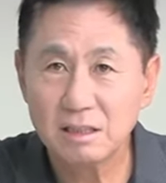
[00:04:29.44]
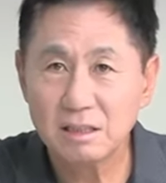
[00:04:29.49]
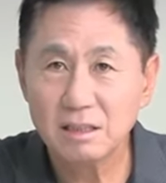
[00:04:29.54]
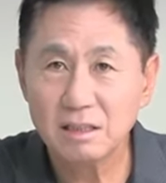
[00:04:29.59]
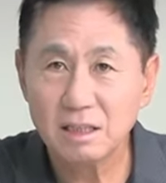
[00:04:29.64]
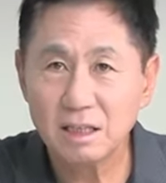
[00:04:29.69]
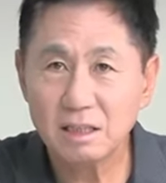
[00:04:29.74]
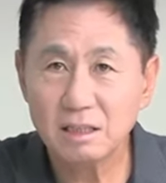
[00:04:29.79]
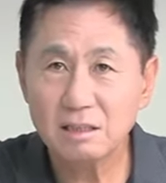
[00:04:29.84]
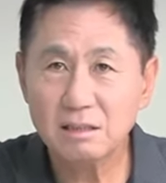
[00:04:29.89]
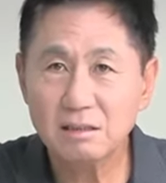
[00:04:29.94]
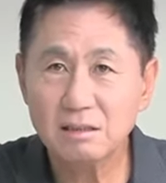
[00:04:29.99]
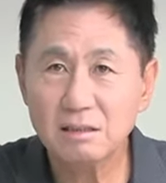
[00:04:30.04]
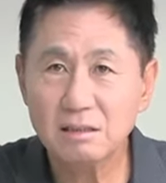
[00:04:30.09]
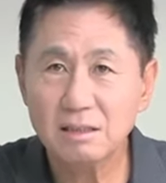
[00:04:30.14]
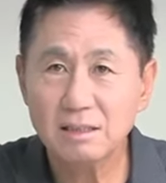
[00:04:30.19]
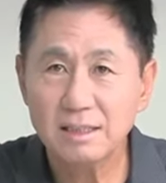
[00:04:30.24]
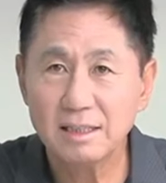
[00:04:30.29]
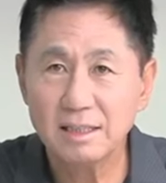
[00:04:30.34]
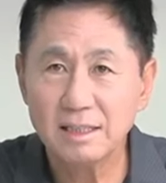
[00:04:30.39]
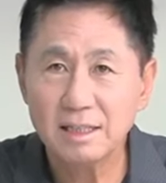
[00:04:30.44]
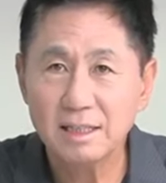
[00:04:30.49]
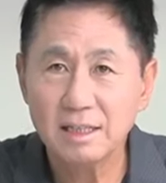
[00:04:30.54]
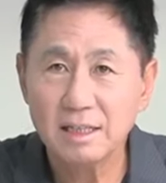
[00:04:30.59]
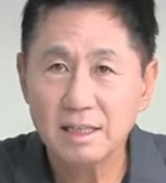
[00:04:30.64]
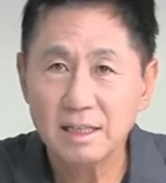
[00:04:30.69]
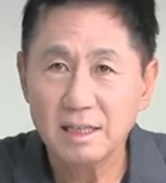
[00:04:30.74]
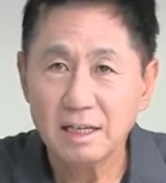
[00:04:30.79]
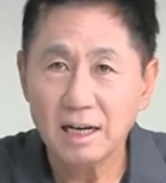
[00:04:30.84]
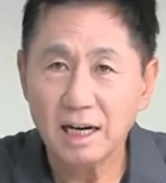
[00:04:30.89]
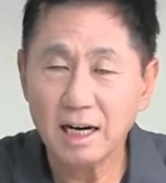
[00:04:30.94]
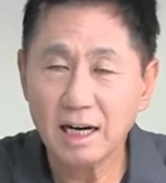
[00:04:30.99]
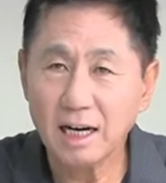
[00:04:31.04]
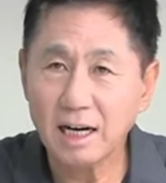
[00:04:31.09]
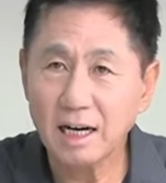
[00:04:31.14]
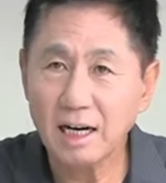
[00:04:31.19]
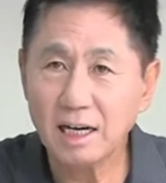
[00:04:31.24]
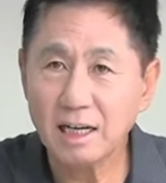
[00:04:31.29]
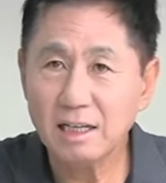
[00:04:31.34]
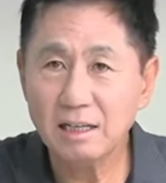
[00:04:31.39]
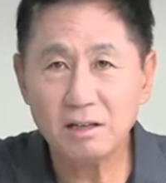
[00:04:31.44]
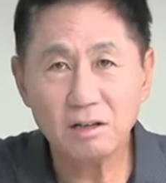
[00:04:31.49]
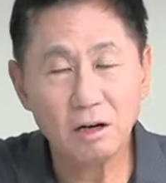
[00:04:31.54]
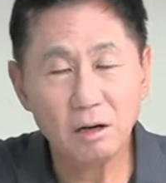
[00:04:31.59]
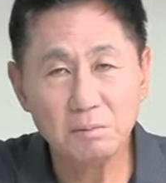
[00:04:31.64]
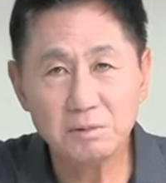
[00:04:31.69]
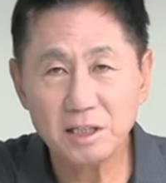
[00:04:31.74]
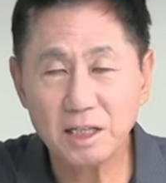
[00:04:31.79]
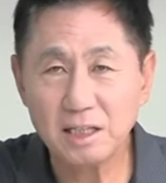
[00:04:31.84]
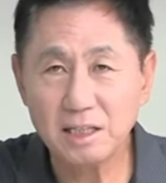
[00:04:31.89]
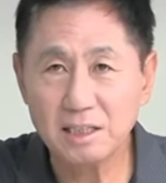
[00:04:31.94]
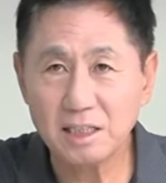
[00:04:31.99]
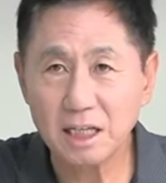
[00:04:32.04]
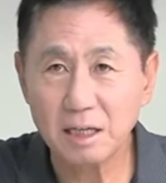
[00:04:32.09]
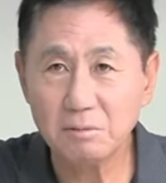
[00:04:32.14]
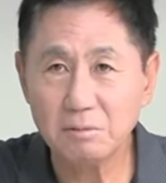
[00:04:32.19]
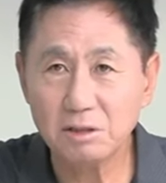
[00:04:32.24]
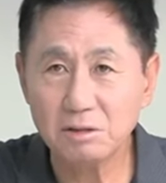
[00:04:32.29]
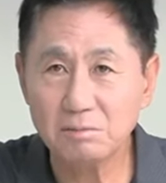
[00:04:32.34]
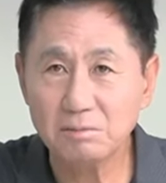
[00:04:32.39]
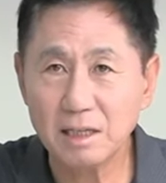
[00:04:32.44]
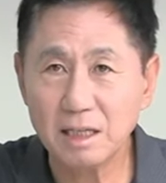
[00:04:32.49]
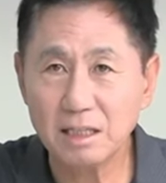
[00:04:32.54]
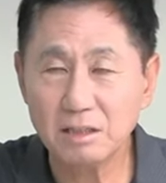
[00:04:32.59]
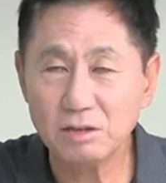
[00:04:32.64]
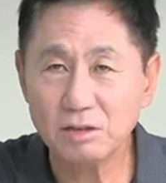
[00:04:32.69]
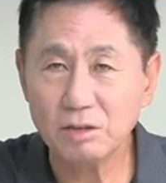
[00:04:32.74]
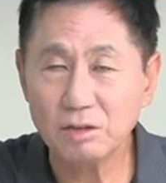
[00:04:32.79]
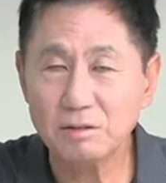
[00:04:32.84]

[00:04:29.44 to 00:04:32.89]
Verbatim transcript: 하여튼 아, 이 검찰 이 사람들 말이죠.